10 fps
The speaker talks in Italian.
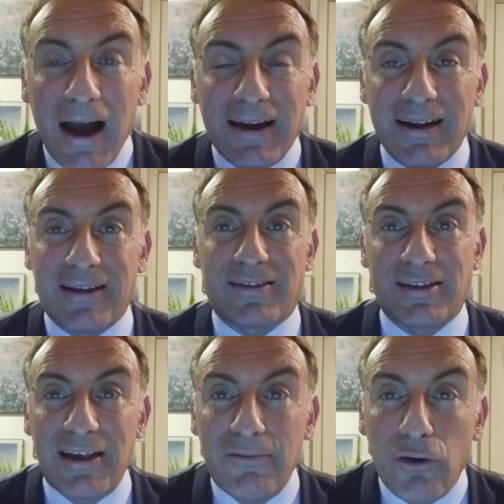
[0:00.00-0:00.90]

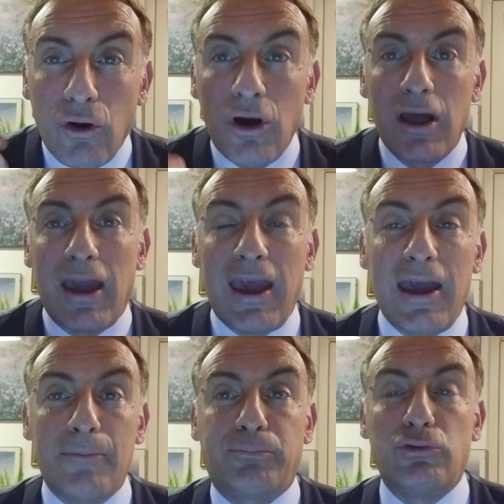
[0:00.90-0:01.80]
aggressivo
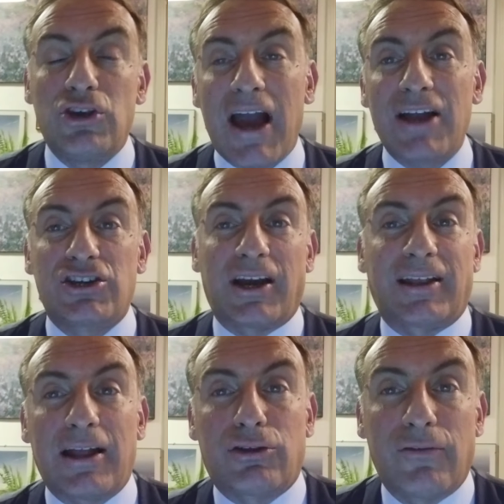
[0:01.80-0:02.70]
e pugnace che
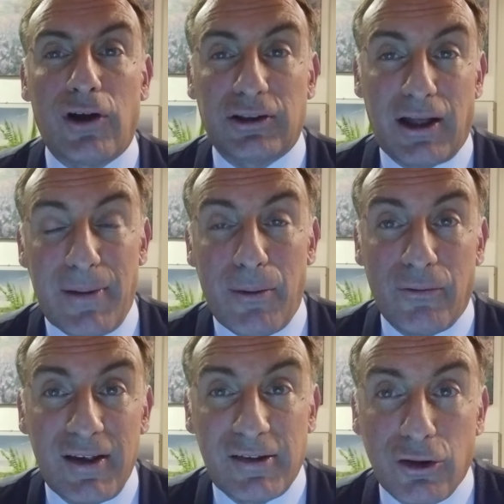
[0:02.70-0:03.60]
tante volte
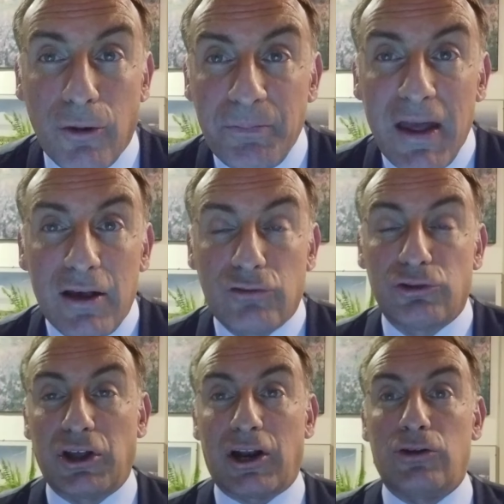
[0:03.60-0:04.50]
abbiamo visto
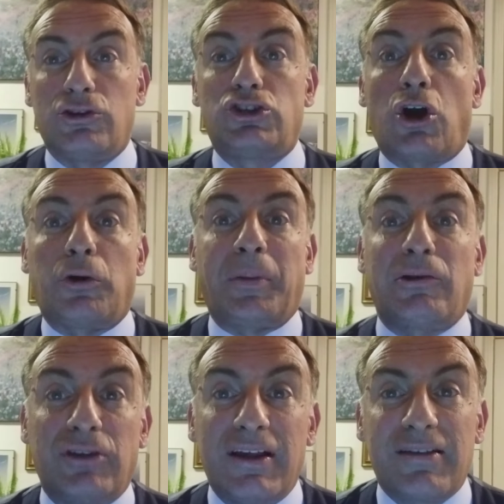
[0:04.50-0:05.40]
sul terreno di gioco. Per
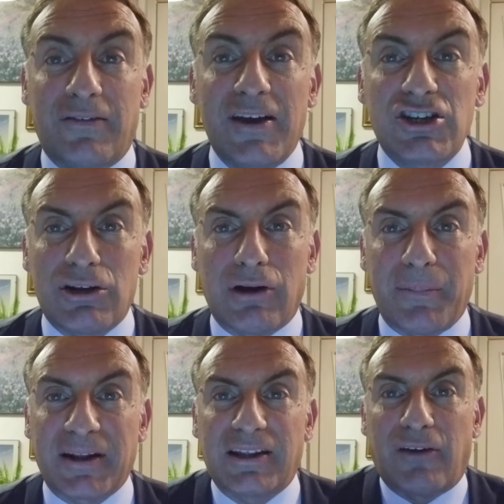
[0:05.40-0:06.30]
l'Udinese invece era
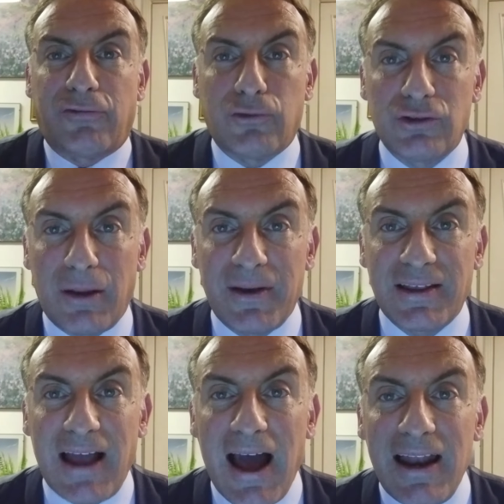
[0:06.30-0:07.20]
una partita
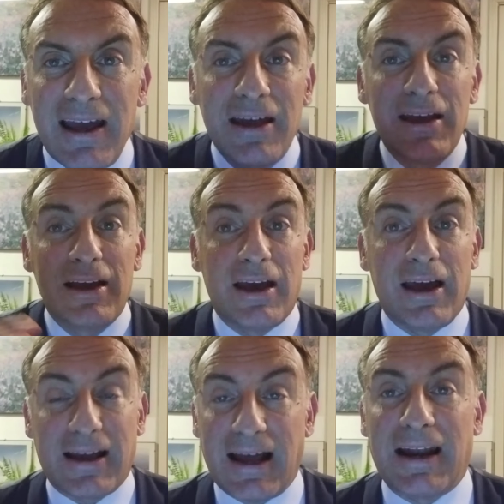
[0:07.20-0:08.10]
fondamentale,
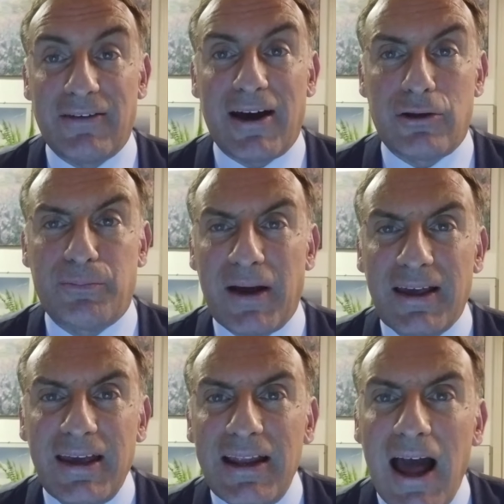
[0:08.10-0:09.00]
eh, Cannavaro in
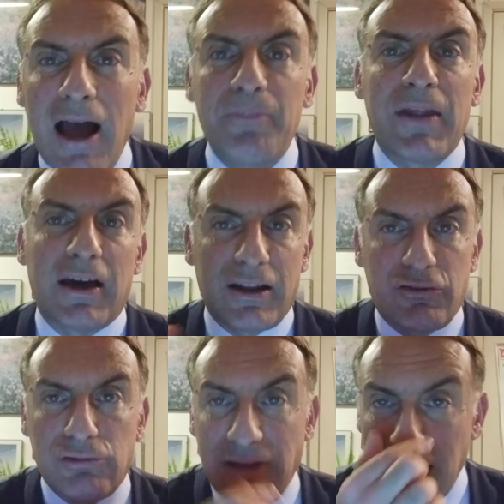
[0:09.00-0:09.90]
panchina,
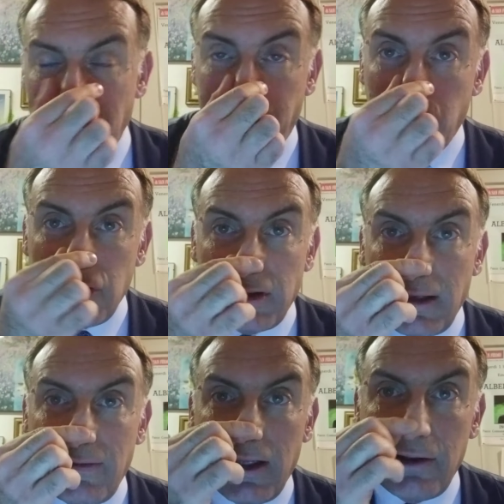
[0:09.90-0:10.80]
risultati positivi
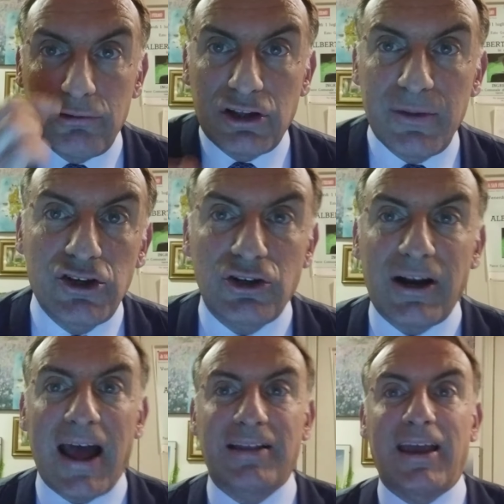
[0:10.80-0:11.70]
positivi nelle ultime
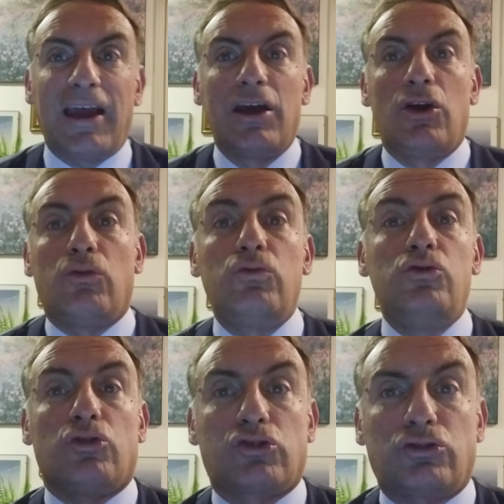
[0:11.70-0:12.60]
giornate,
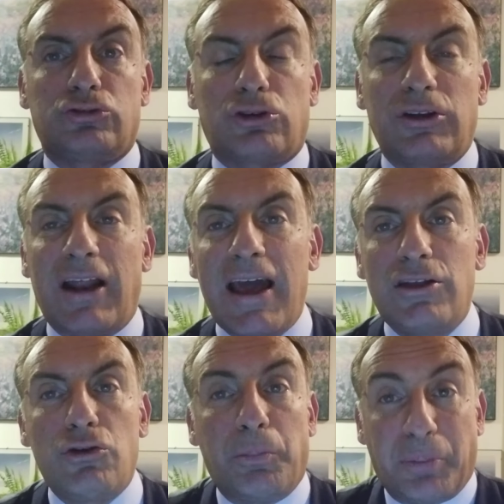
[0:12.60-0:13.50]
uno scontro
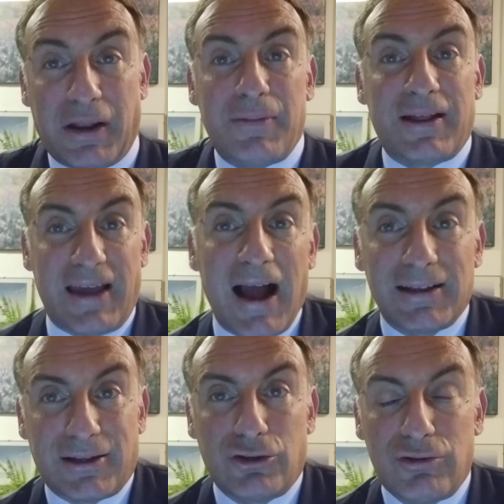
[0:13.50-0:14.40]
diretto, prima di
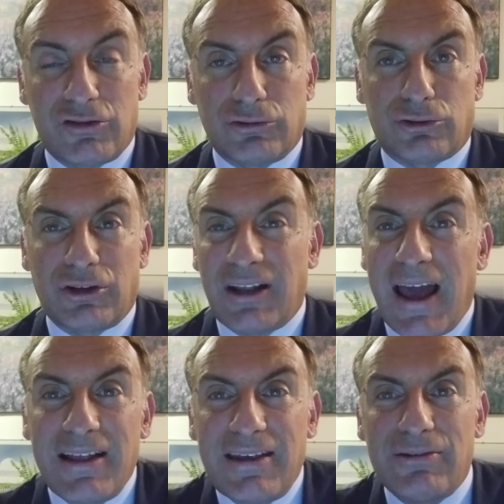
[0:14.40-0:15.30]
altri due scontri
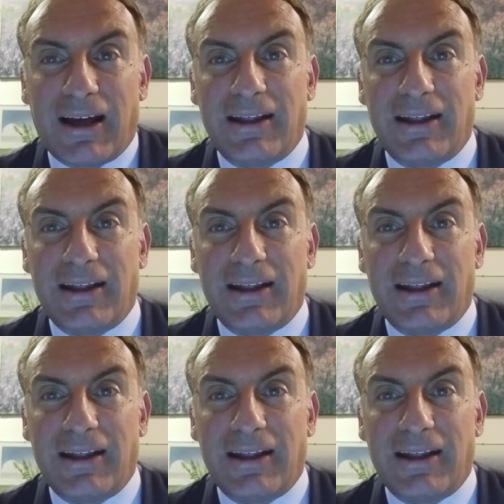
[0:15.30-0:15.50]
diretti, un